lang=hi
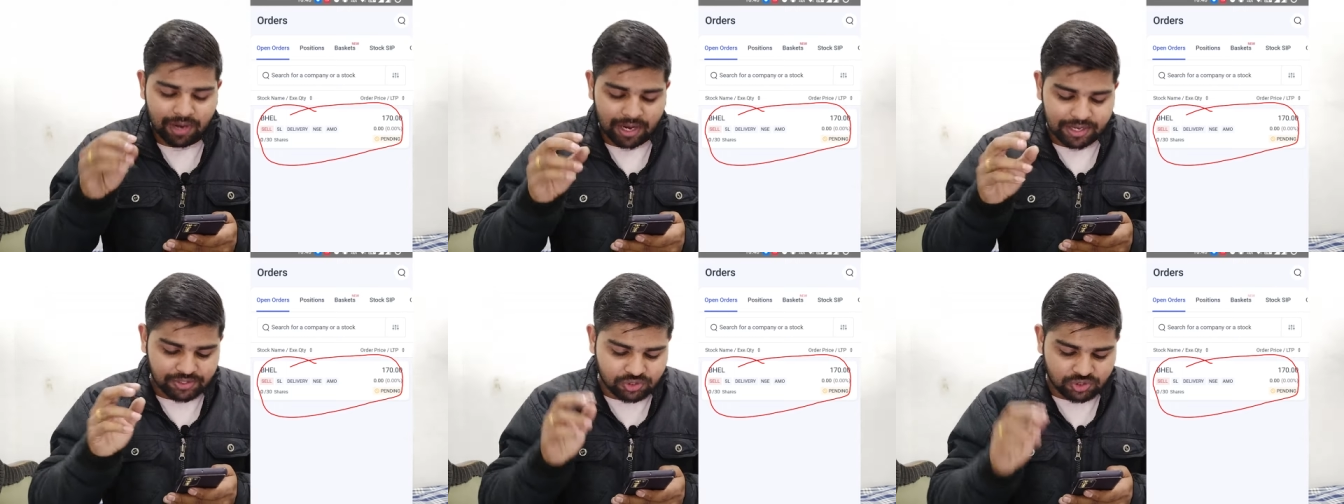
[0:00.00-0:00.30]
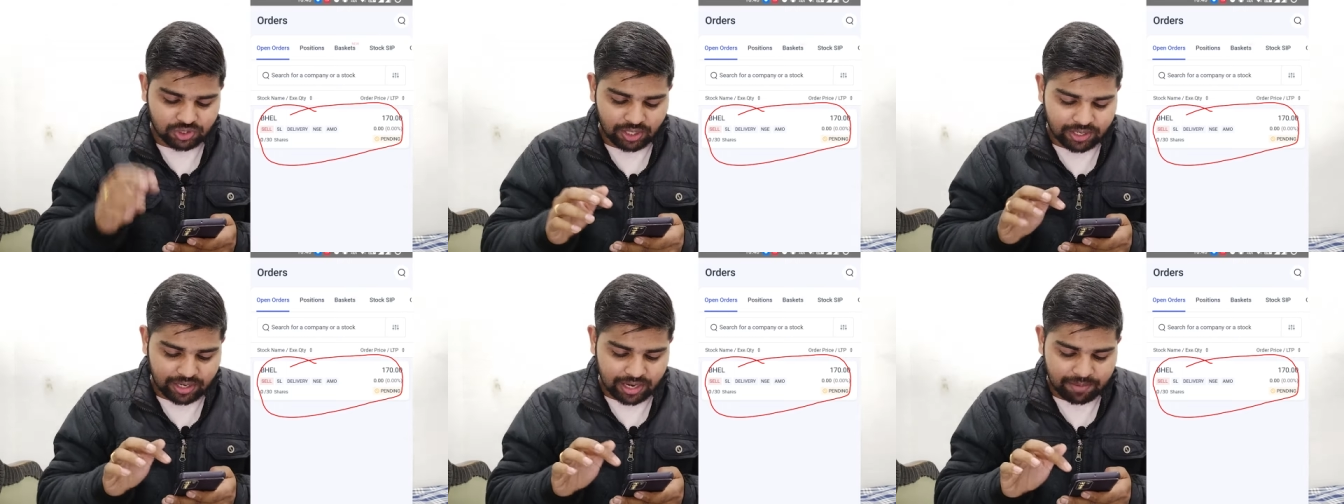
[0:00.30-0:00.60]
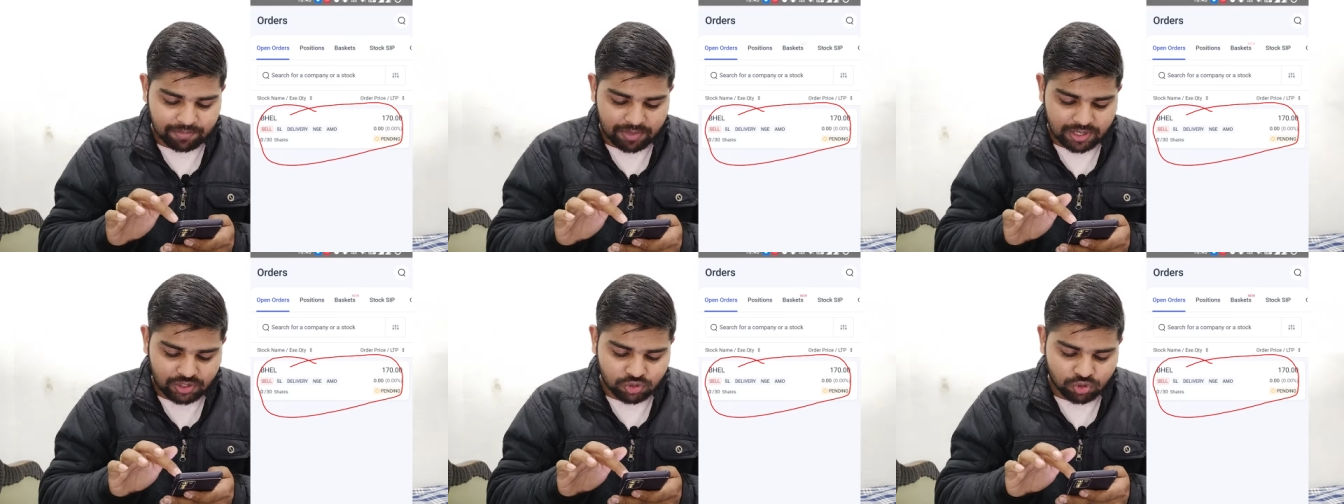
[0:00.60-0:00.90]
प्राइस चल रहा
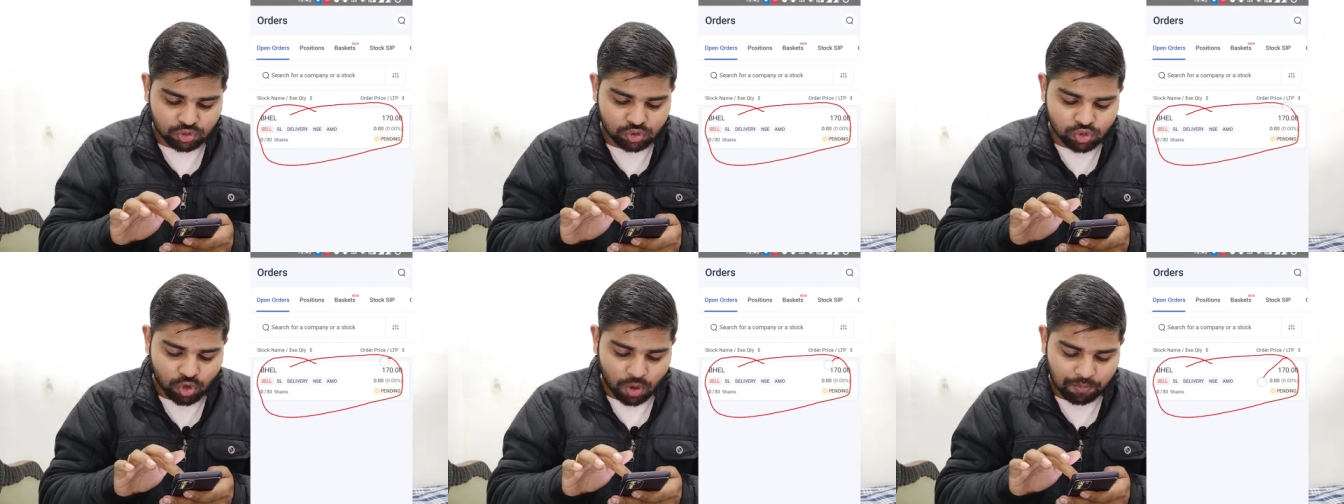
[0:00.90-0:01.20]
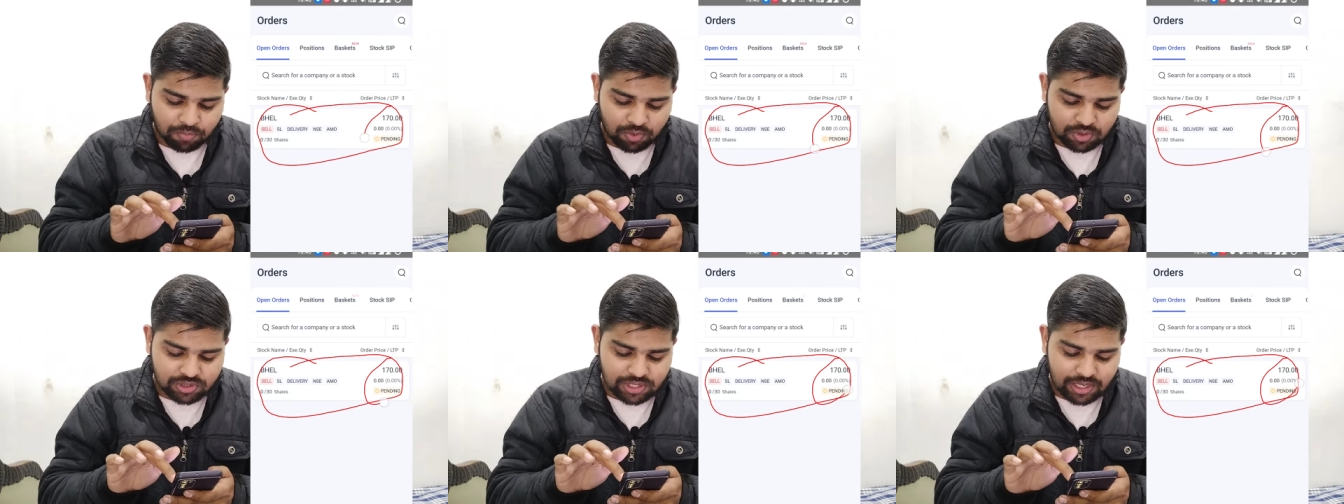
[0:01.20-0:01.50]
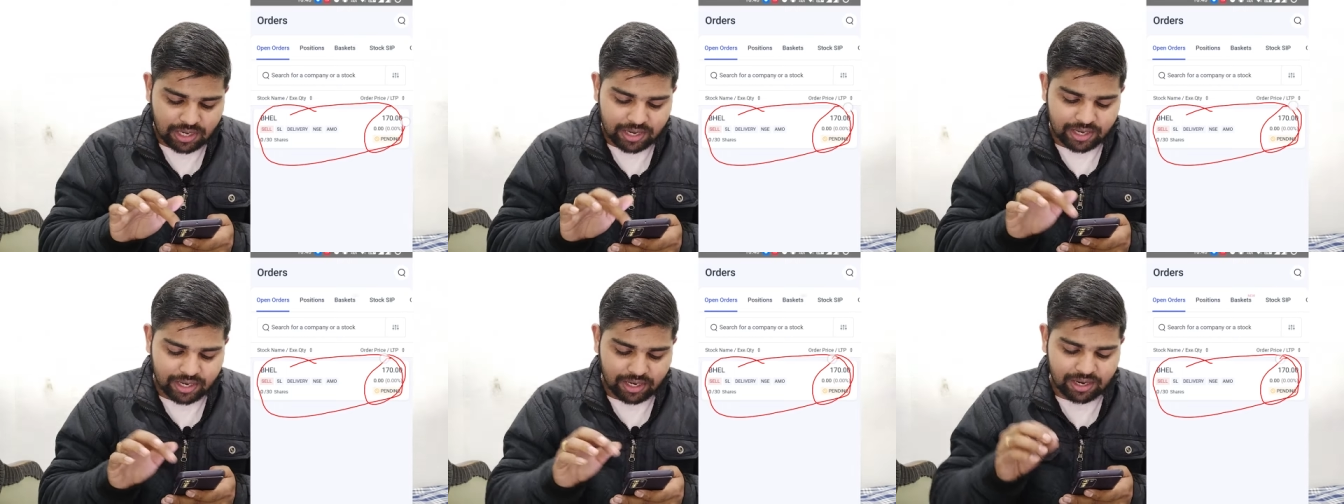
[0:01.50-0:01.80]
है मैंने जो स्टॉप लॉस
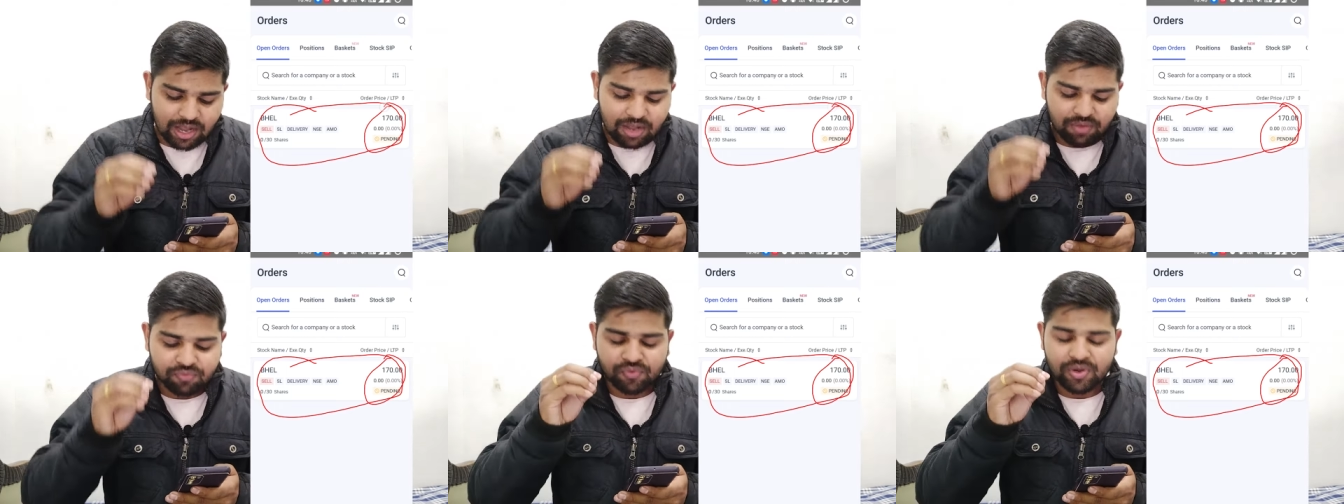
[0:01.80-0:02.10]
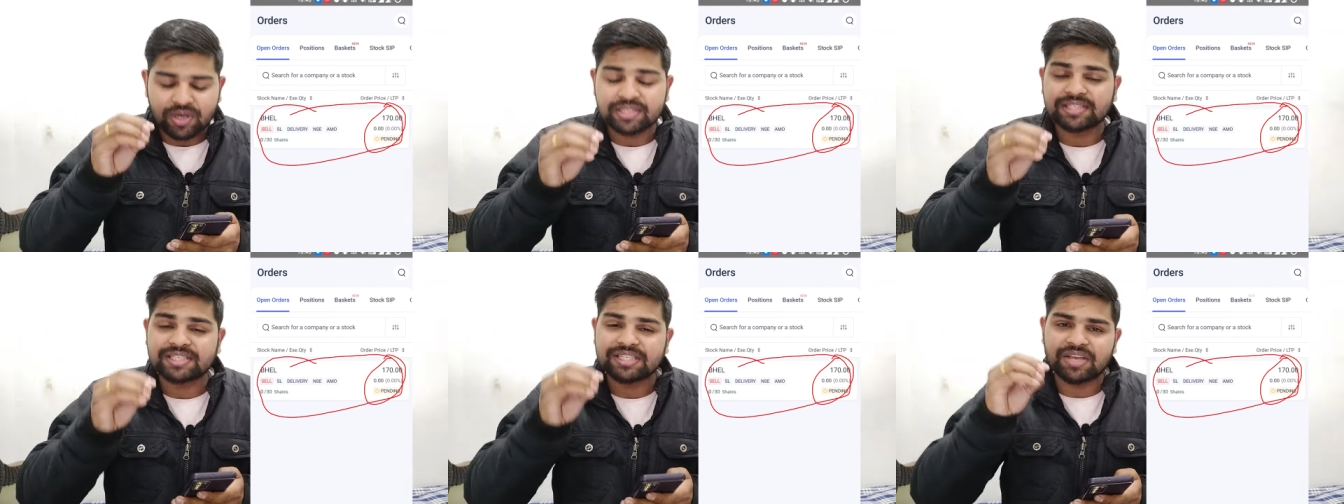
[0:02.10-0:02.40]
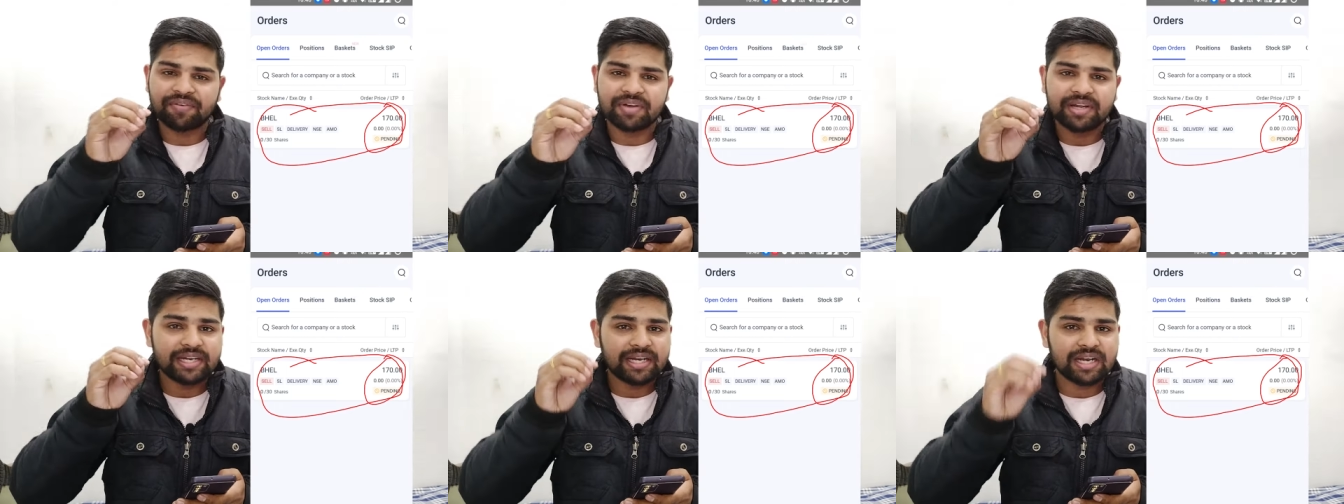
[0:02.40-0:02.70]
लगा के रखा है
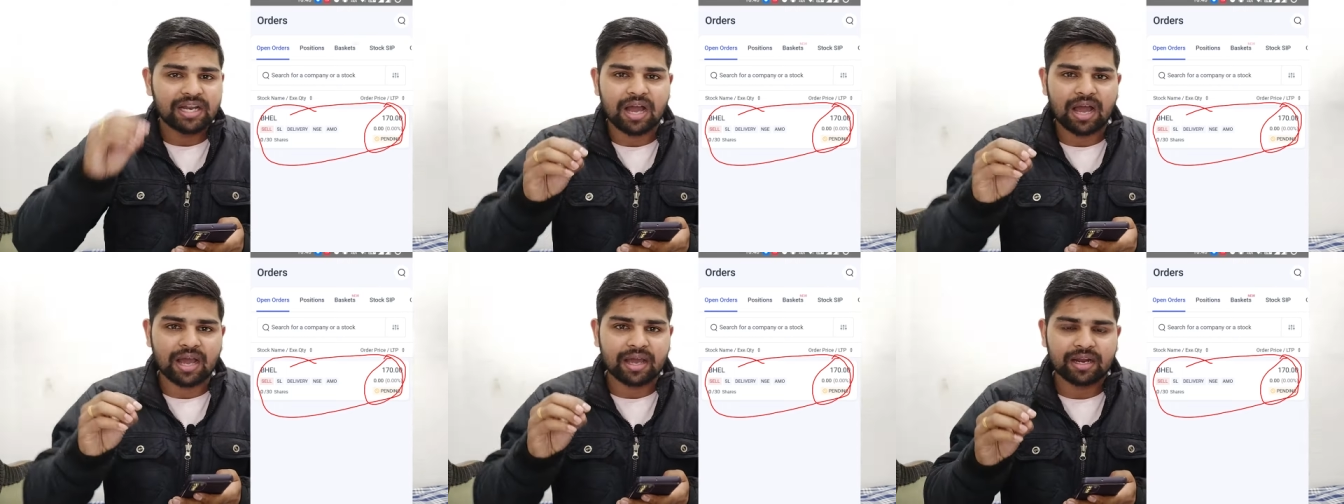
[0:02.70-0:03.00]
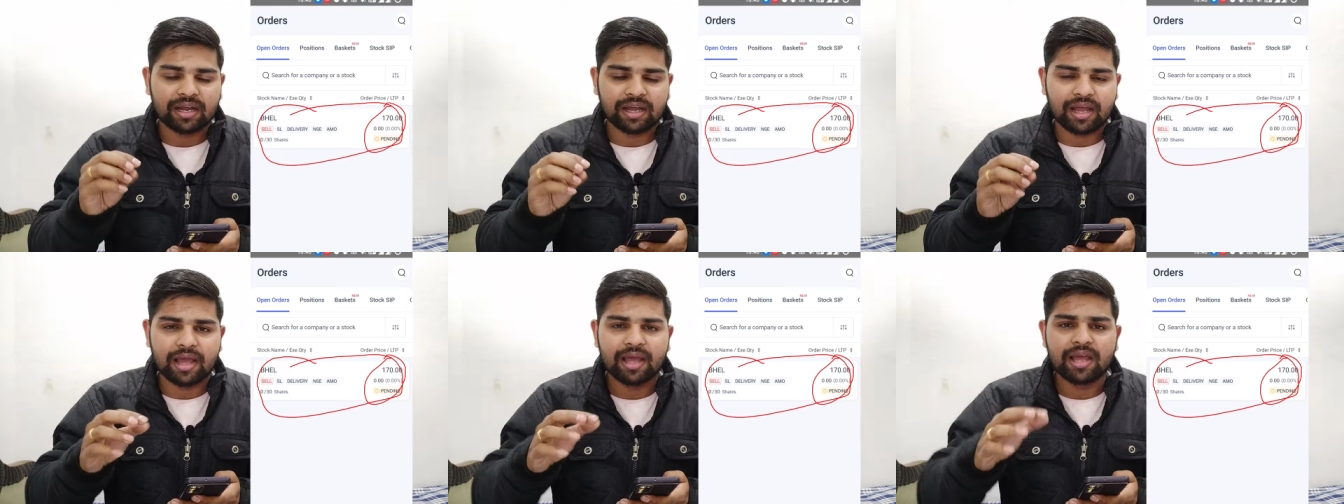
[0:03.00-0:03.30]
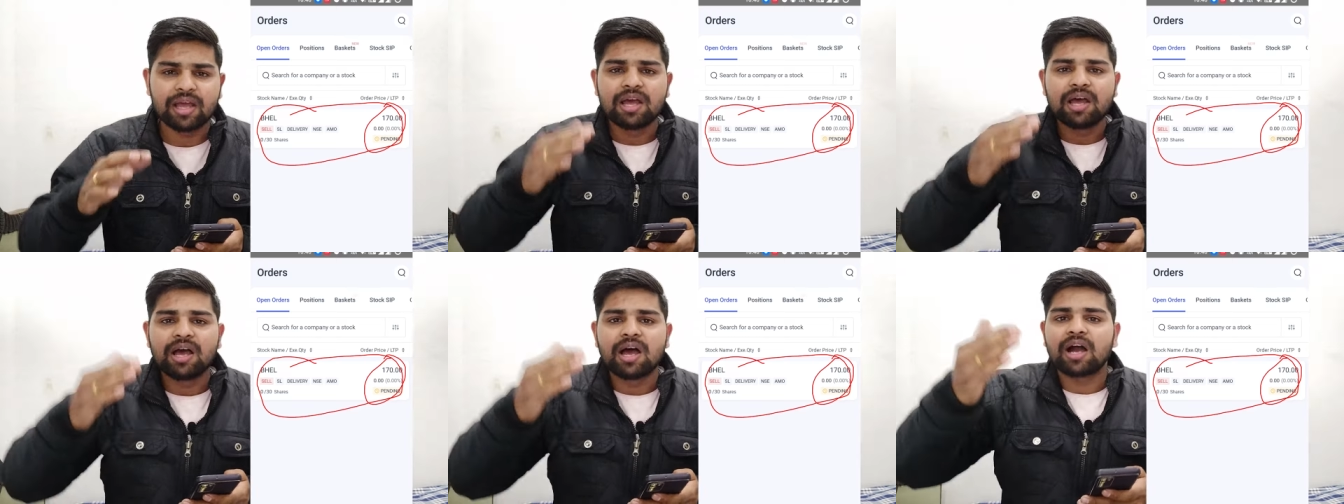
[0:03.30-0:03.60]
170 लगा के रखा है